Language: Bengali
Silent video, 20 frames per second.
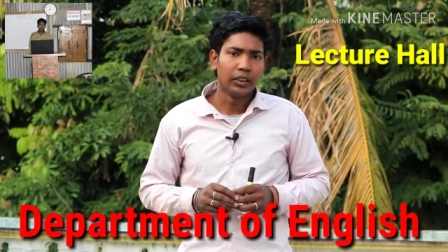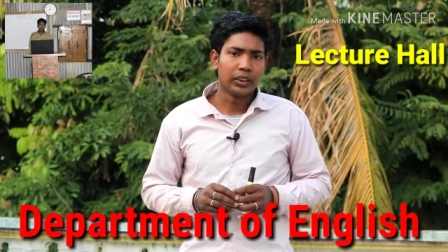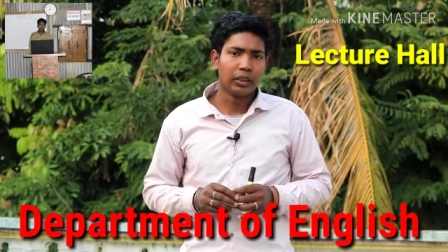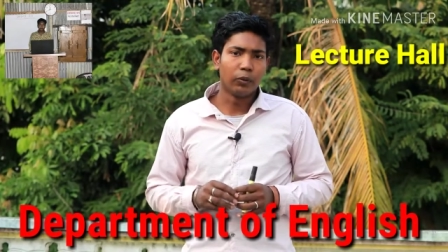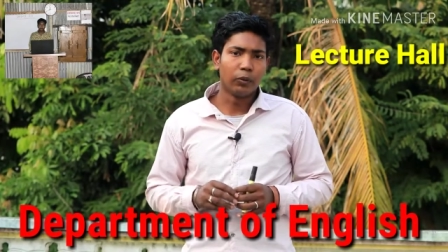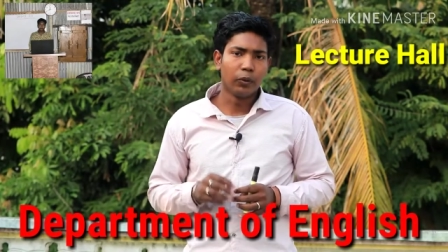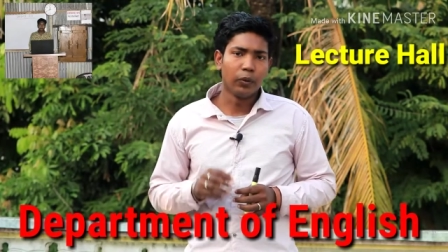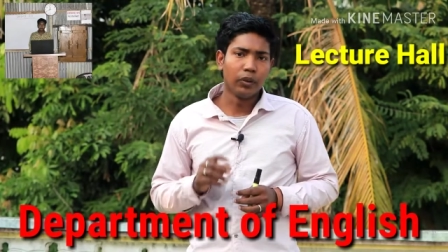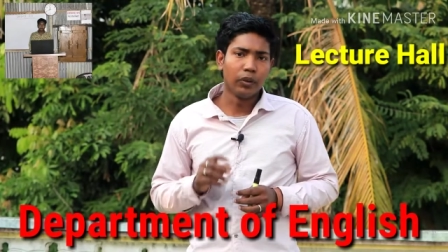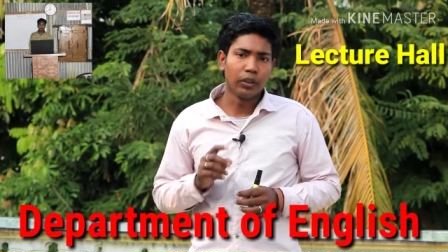
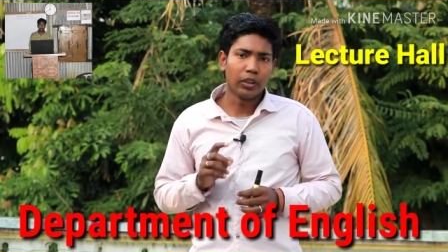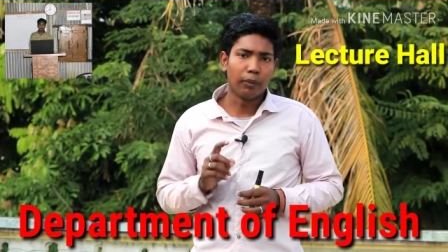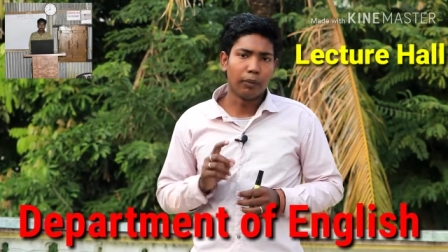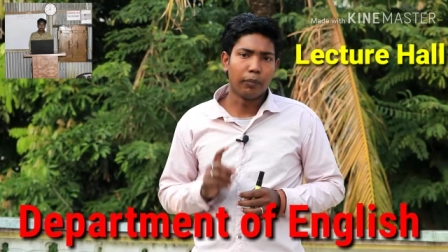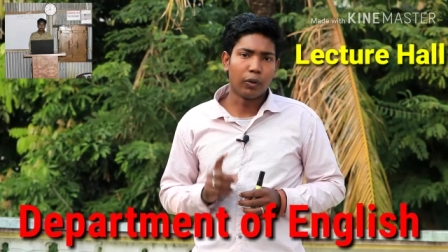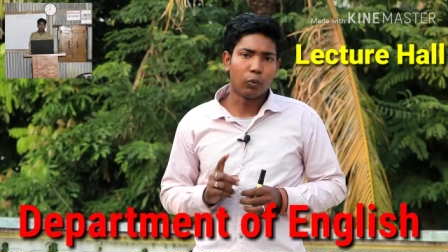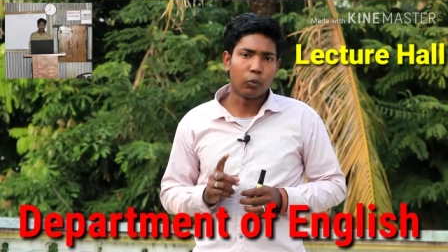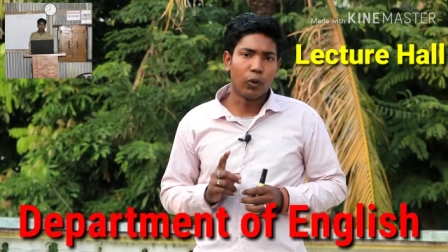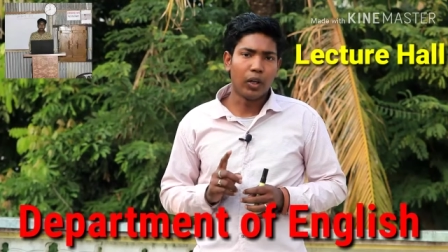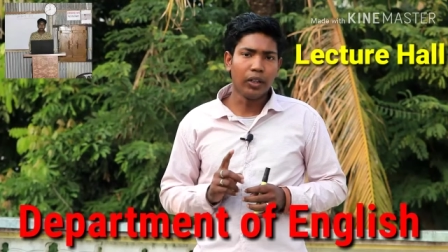যেমন
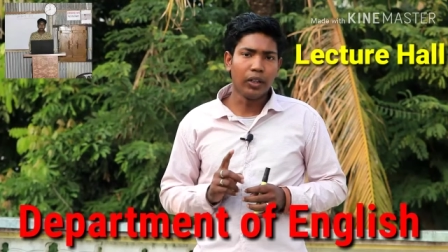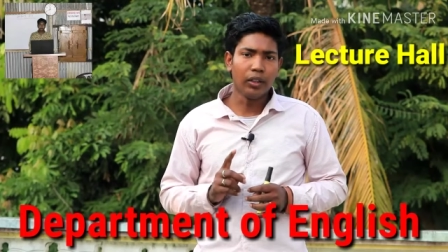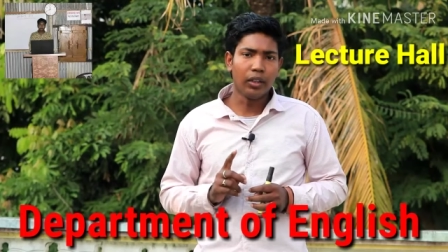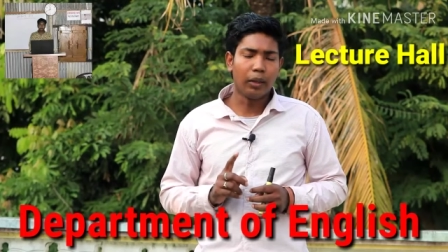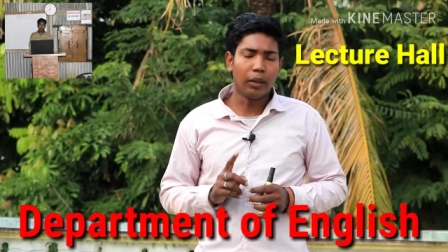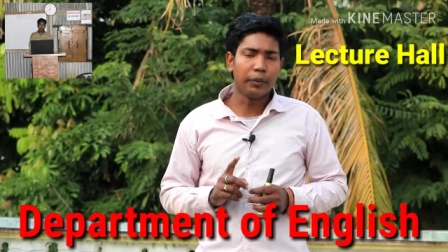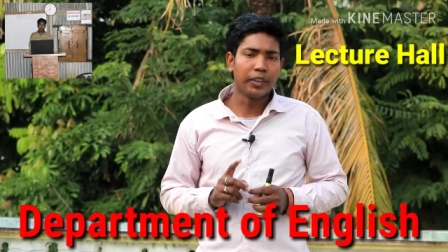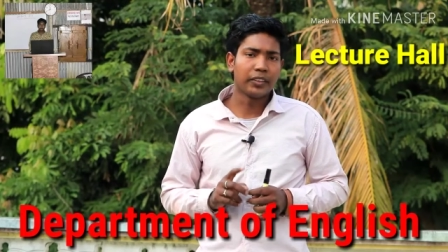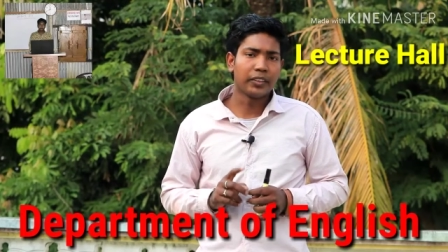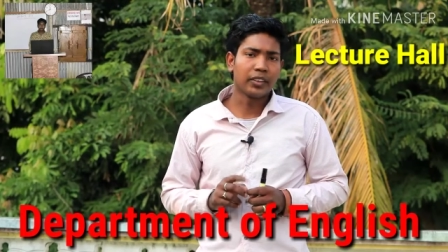নাম্বার ওয়ান
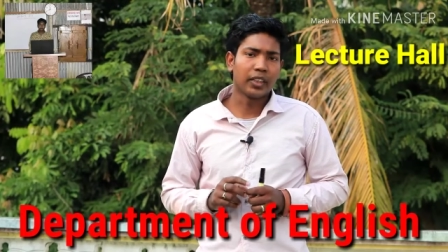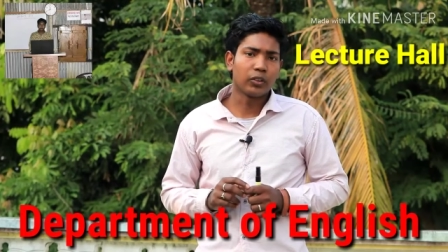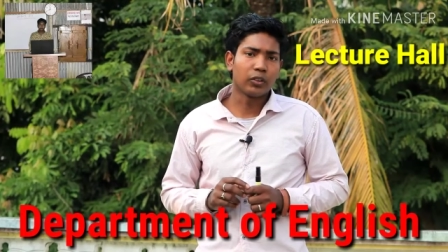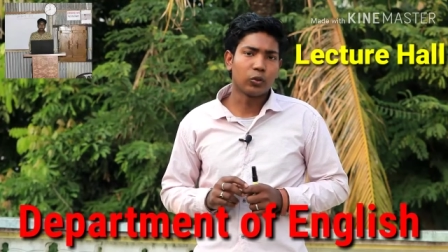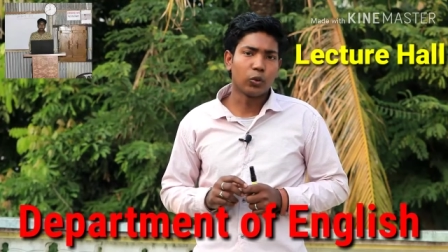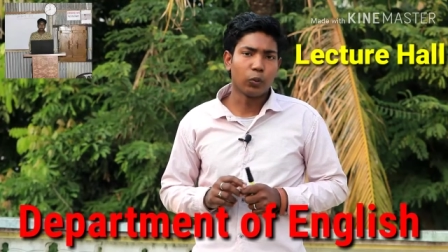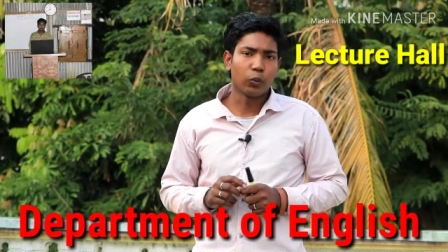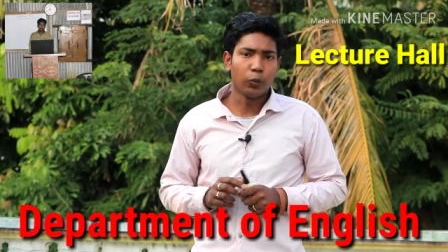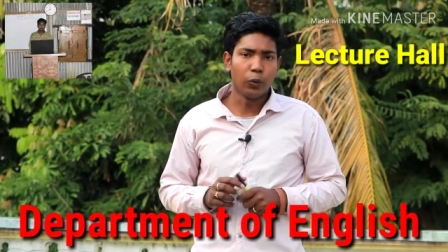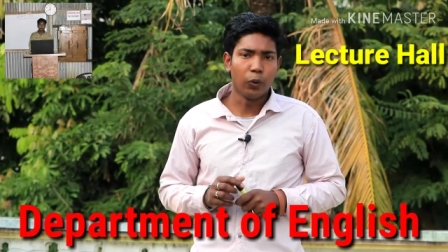আমি ডিসকাস
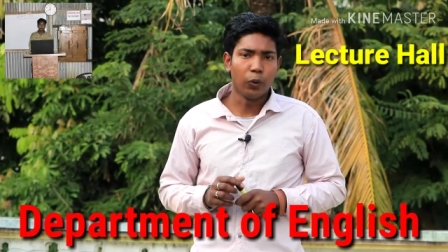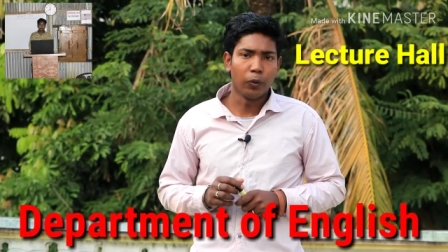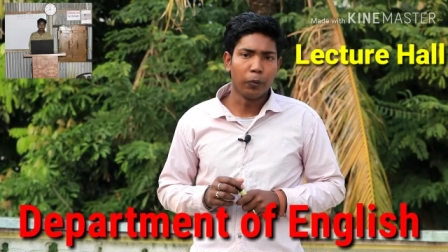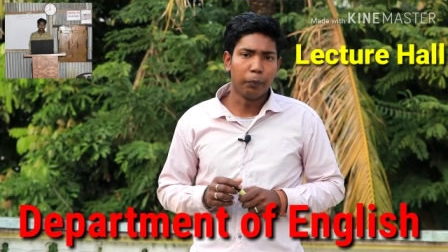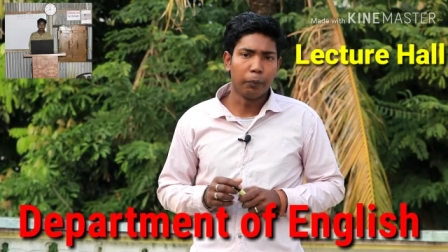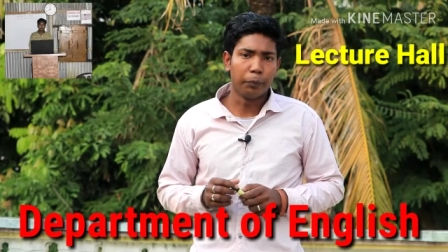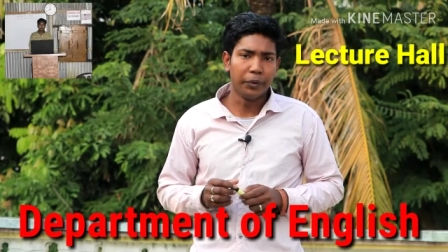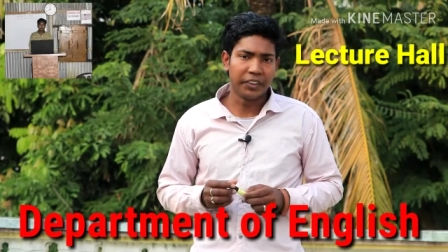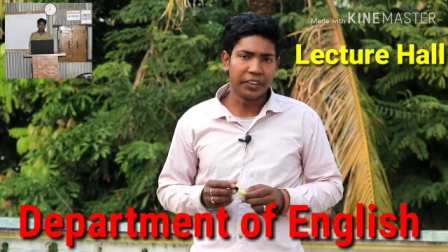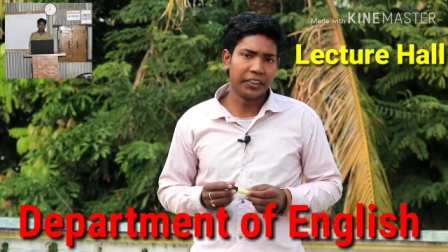করব
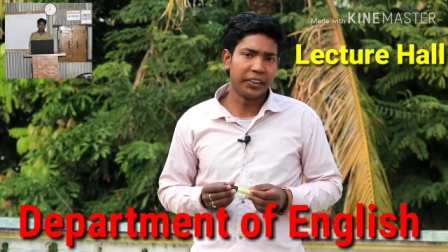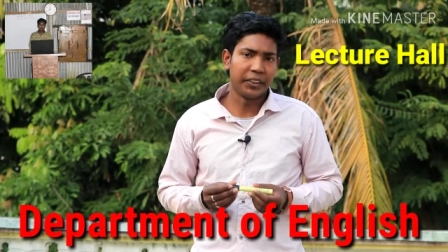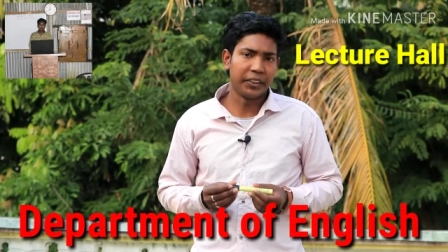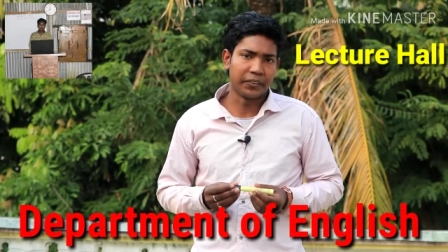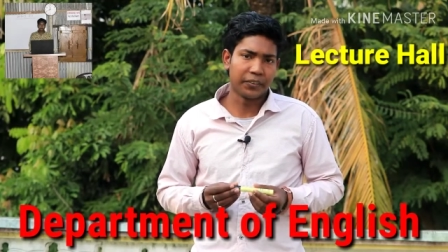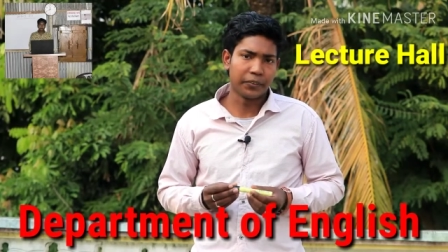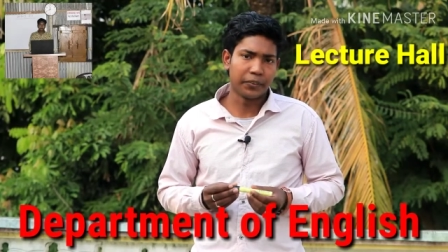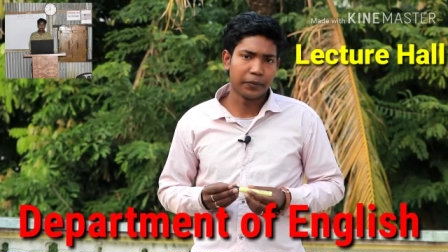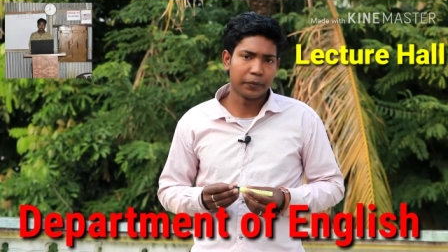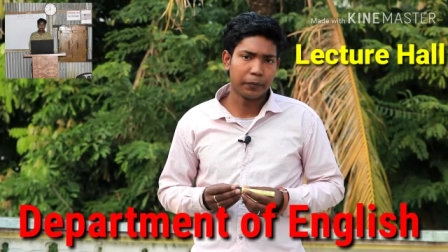
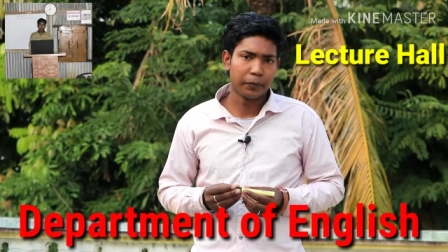বিসিএস